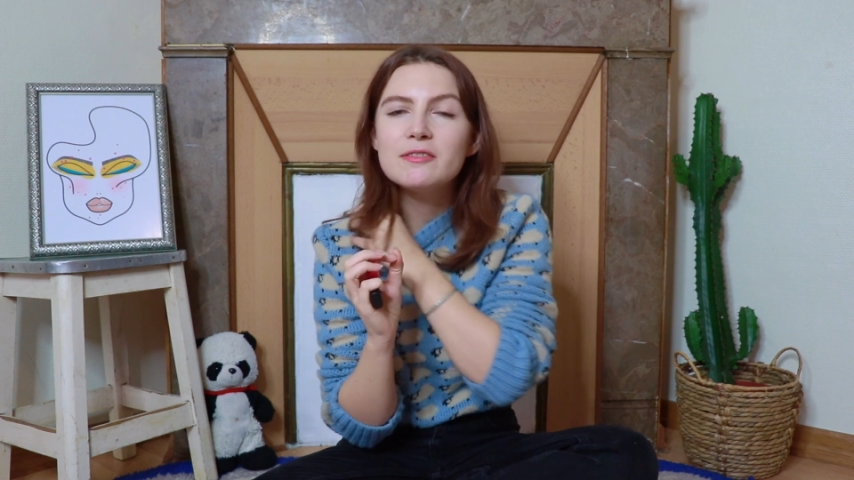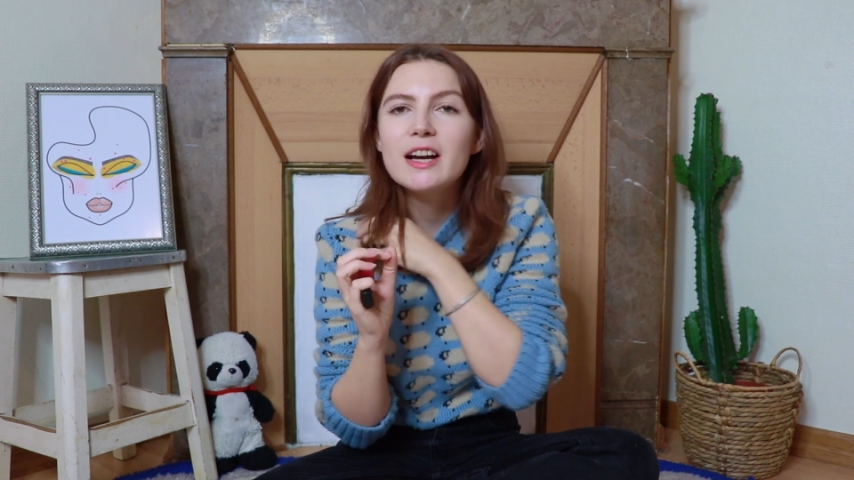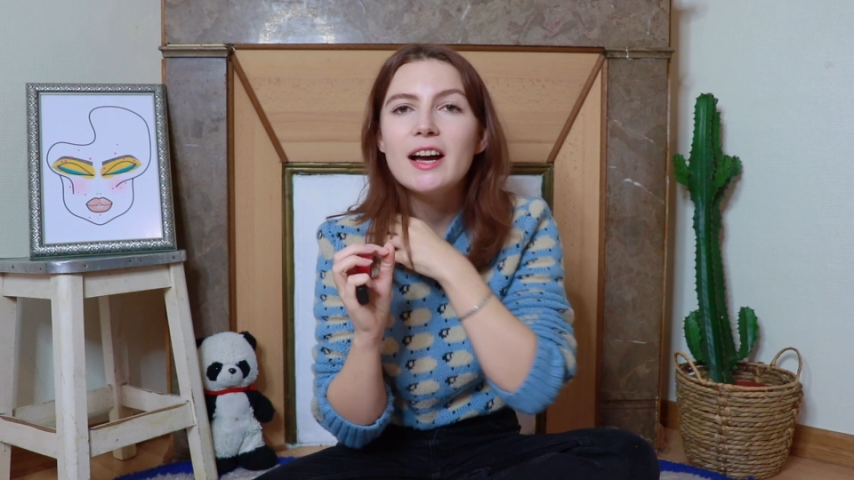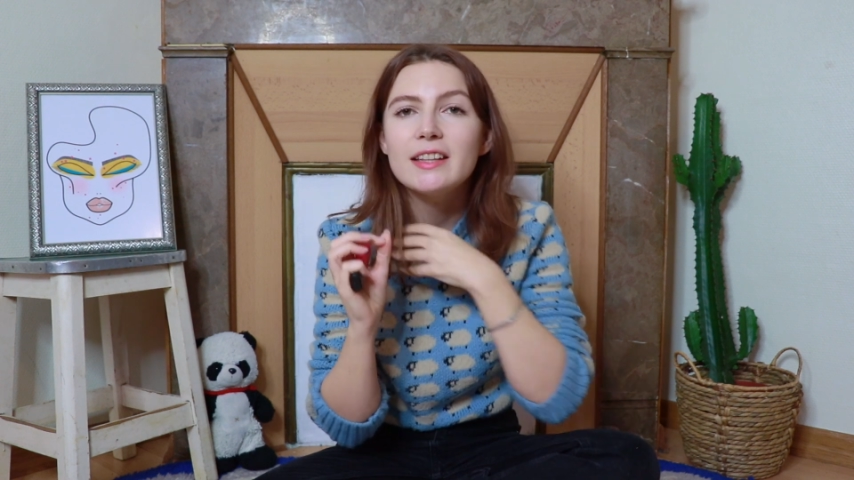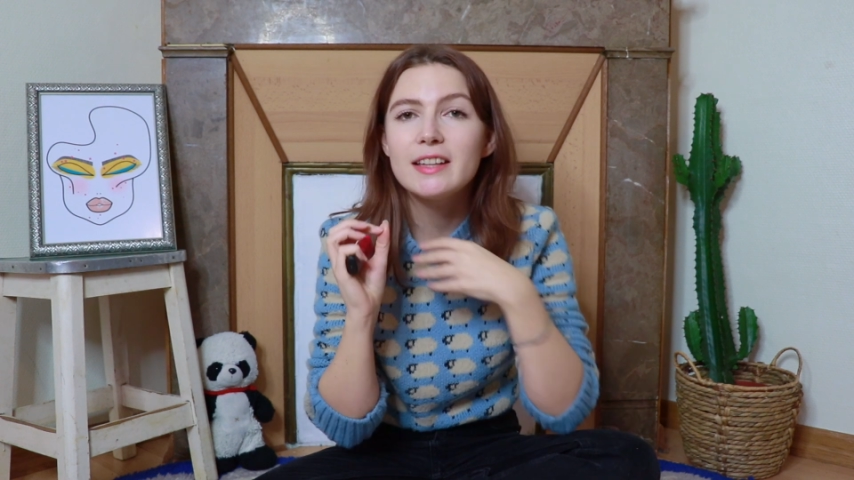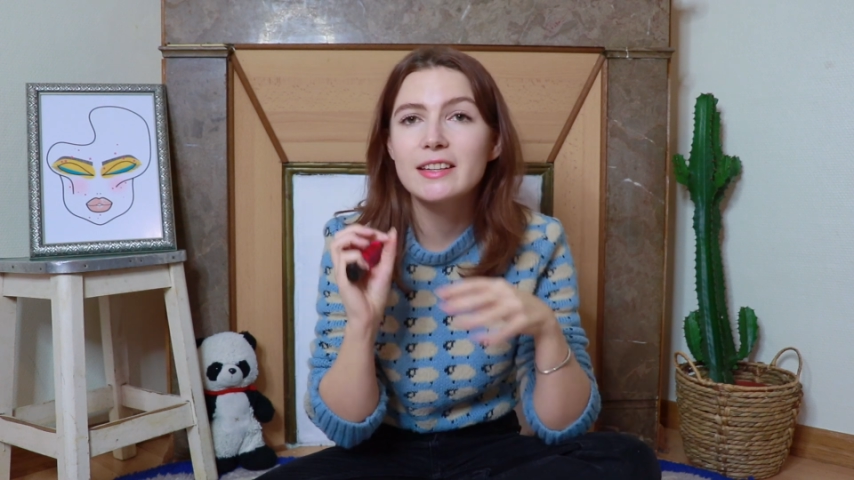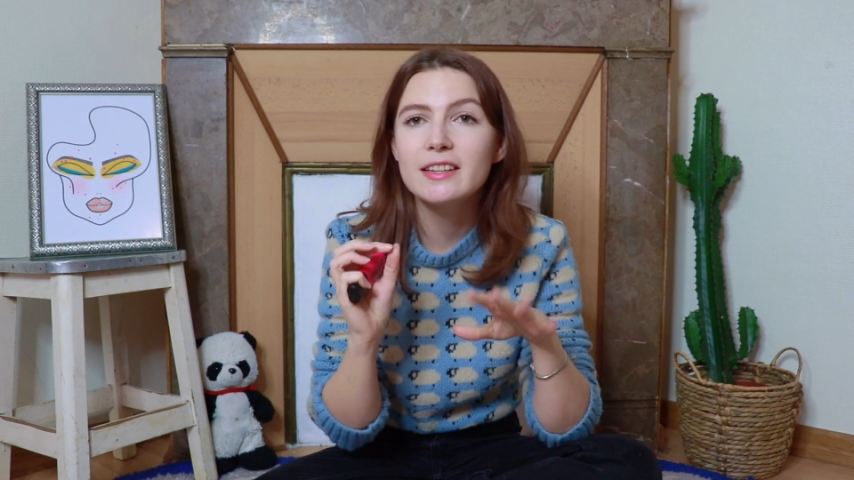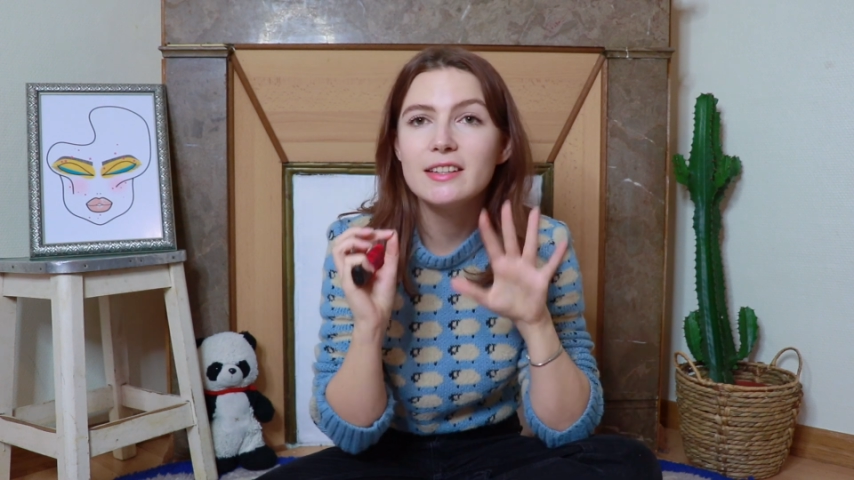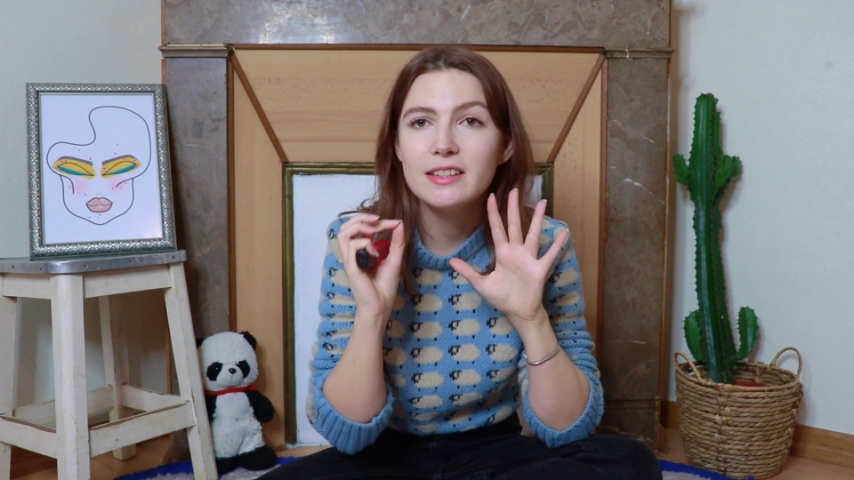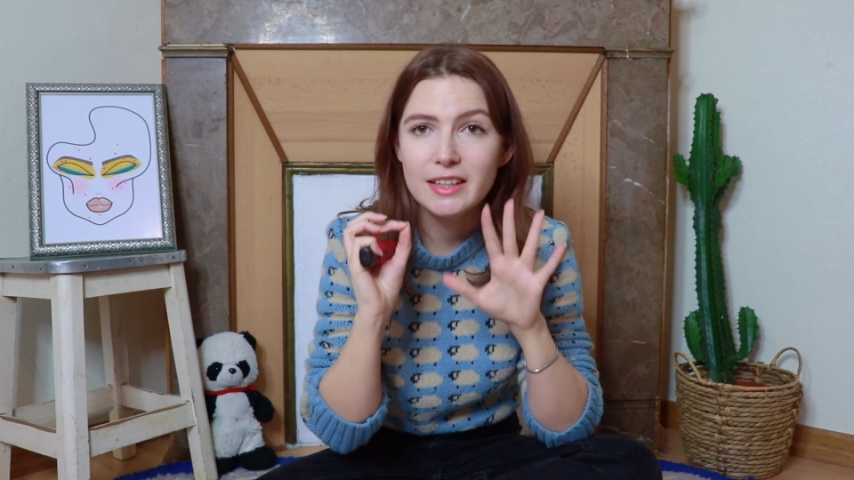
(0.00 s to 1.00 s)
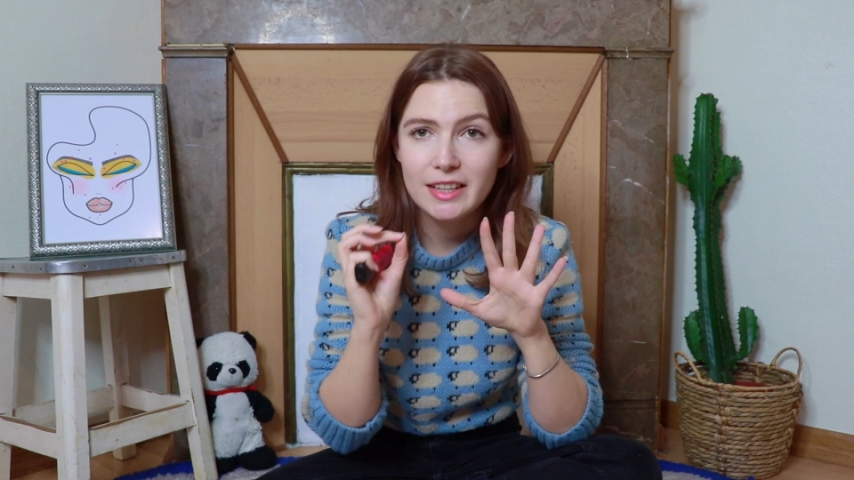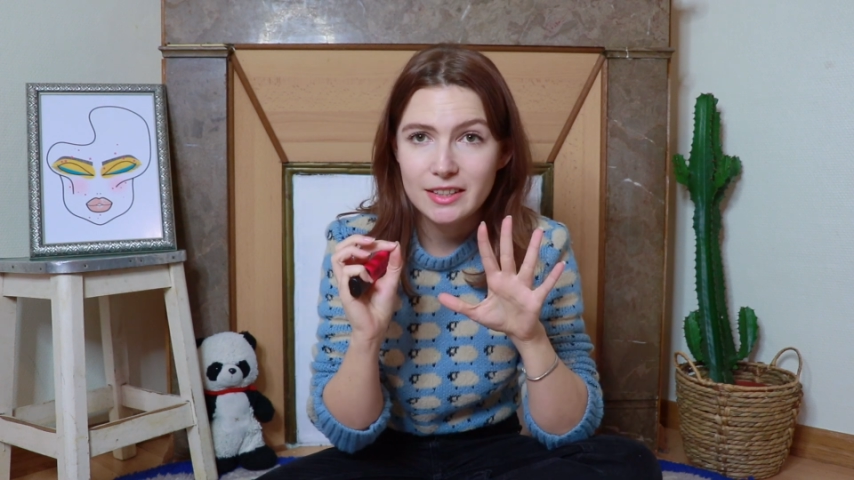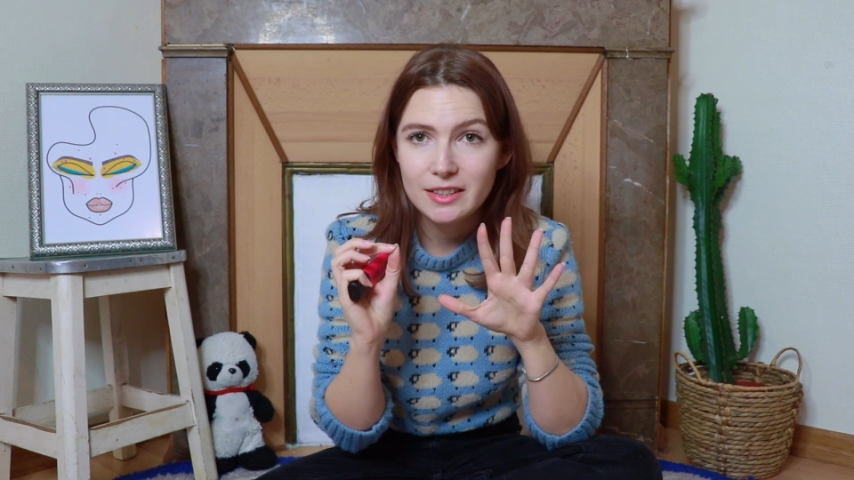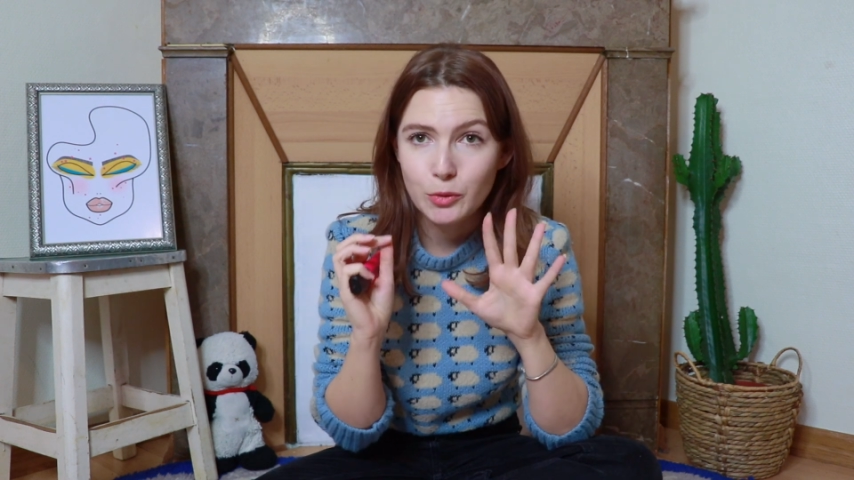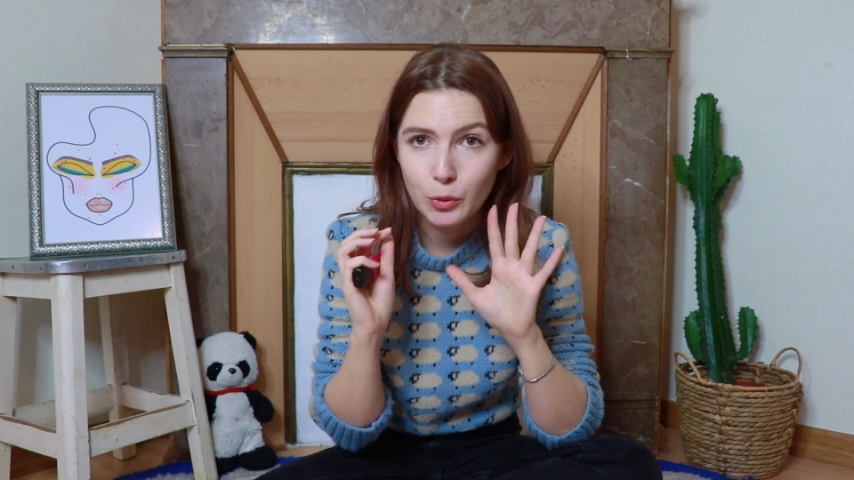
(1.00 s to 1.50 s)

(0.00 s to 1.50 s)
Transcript: on va attaquer les